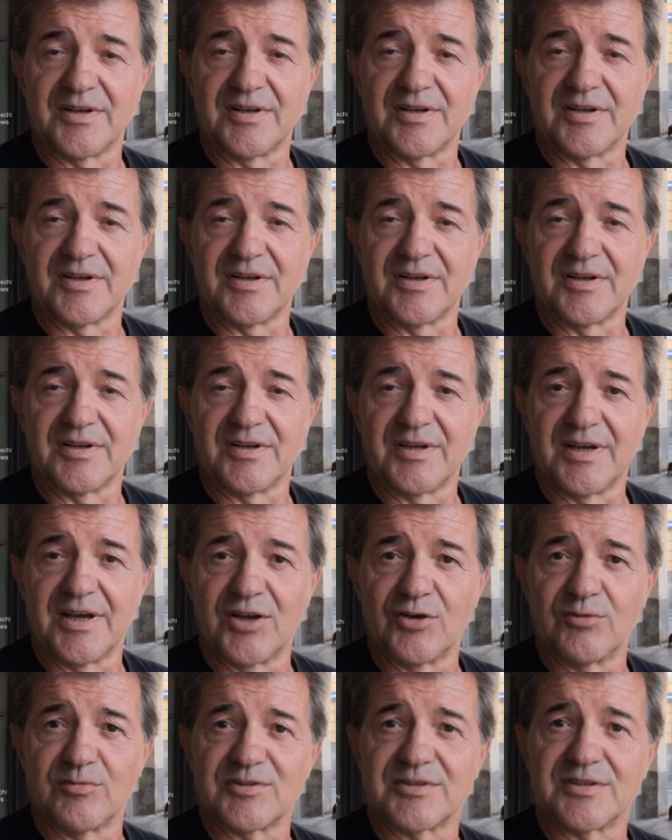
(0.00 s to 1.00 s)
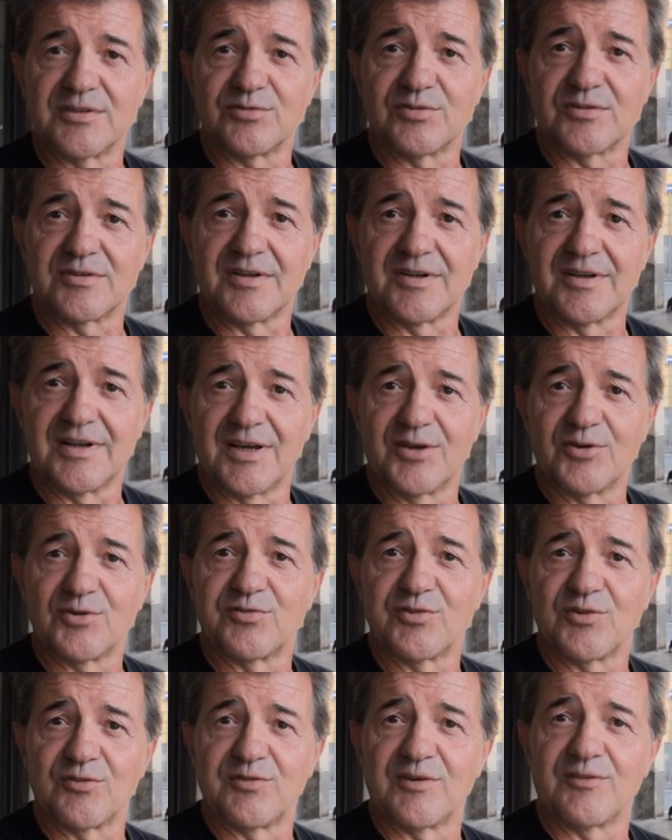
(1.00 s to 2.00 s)
Sono italiano, mi sento
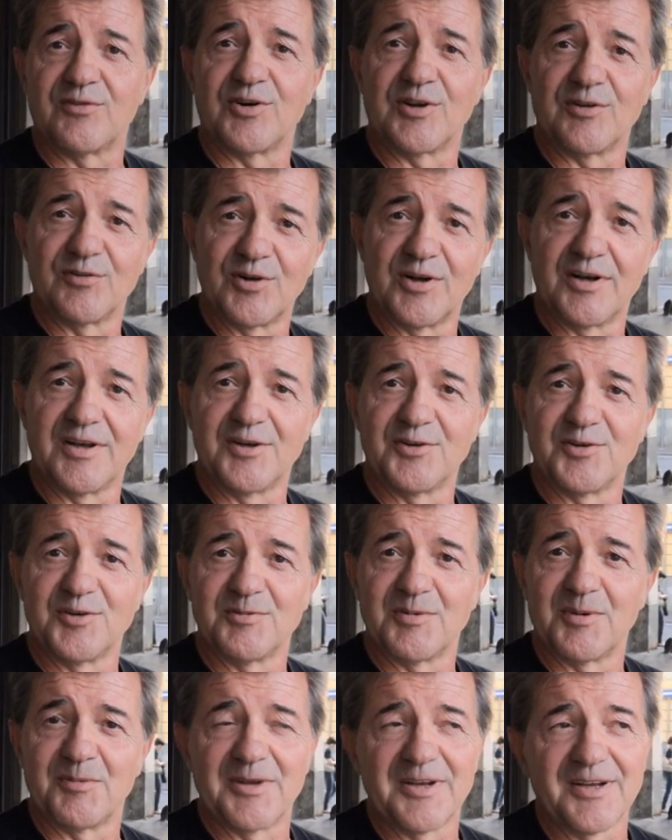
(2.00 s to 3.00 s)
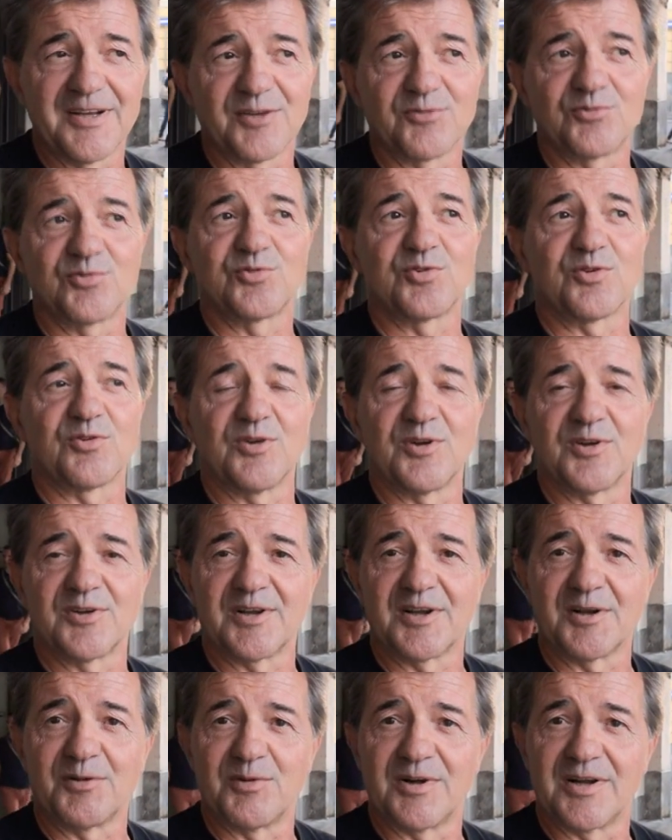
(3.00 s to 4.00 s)
italiano e sono favorevole all'inno di e a tutto
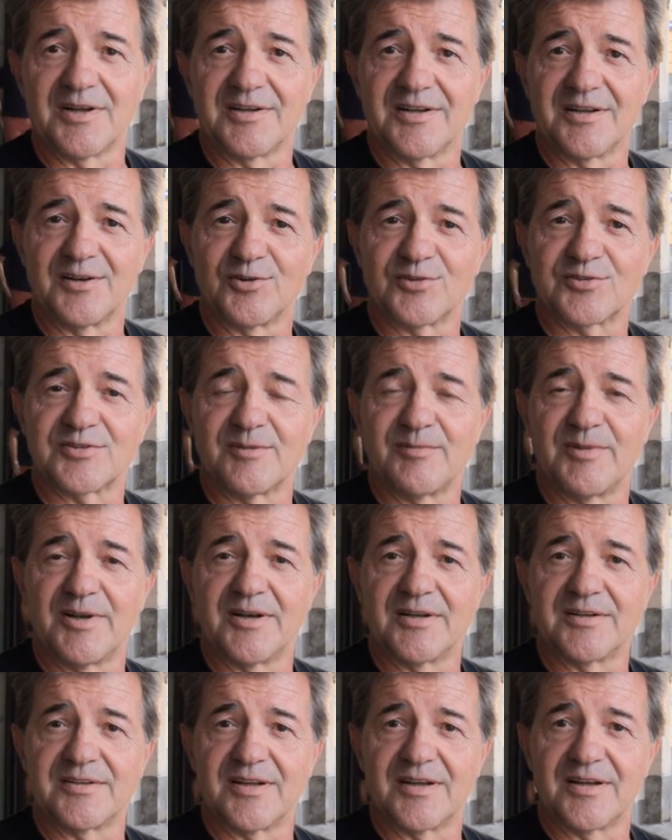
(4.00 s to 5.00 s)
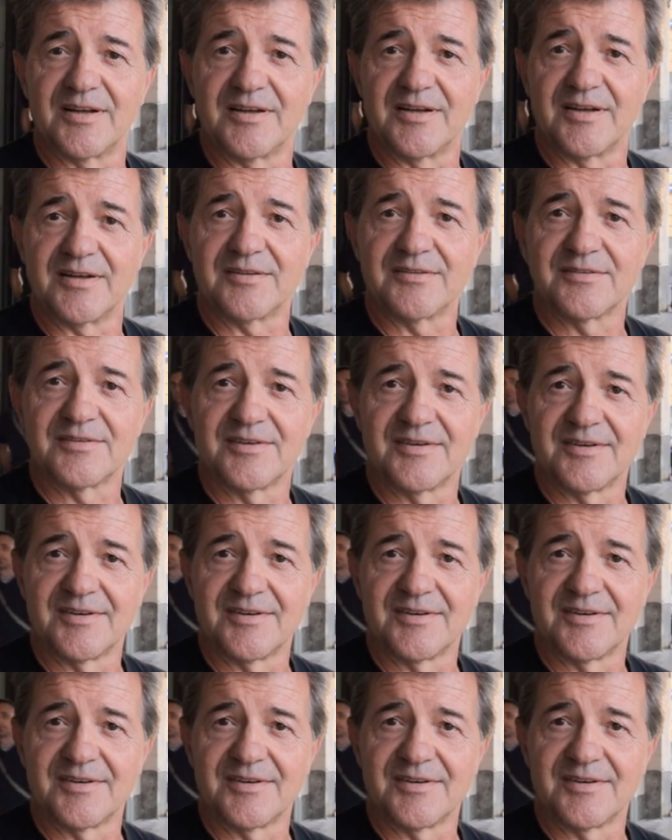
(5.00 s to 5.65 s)
quello che riguarda la nostra bella Italia.